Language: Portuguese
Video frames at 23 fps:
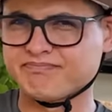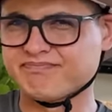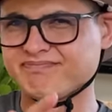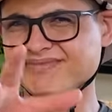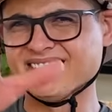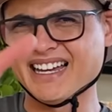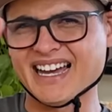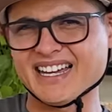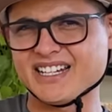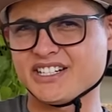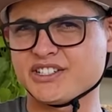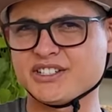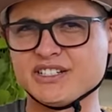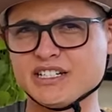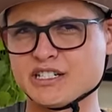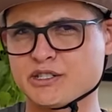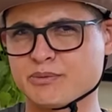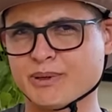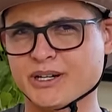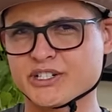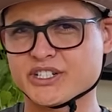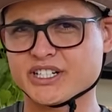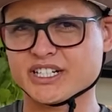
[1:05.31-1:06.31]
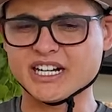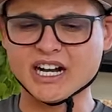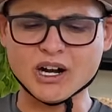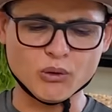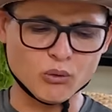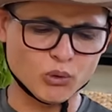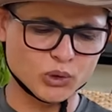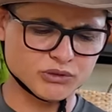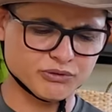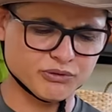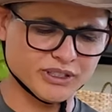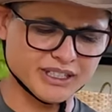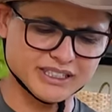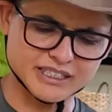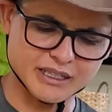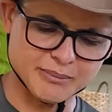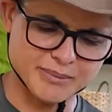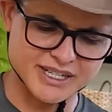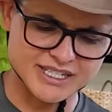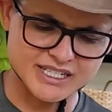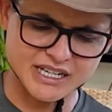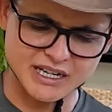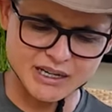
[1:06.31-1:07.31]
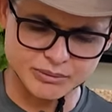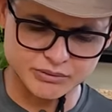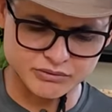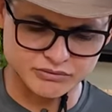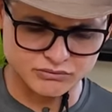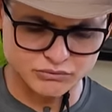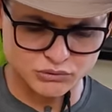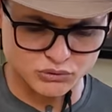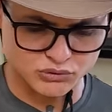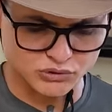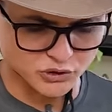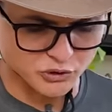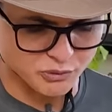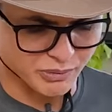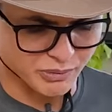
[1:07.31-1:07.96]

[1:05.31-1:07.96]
10 dias para chegar, o outro foi até mais rápido, um dos outros